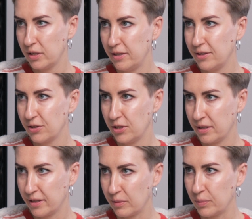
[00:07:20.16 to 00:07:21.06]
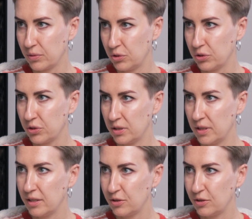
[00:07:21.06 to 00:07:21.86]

на глиняных ногах получился, да?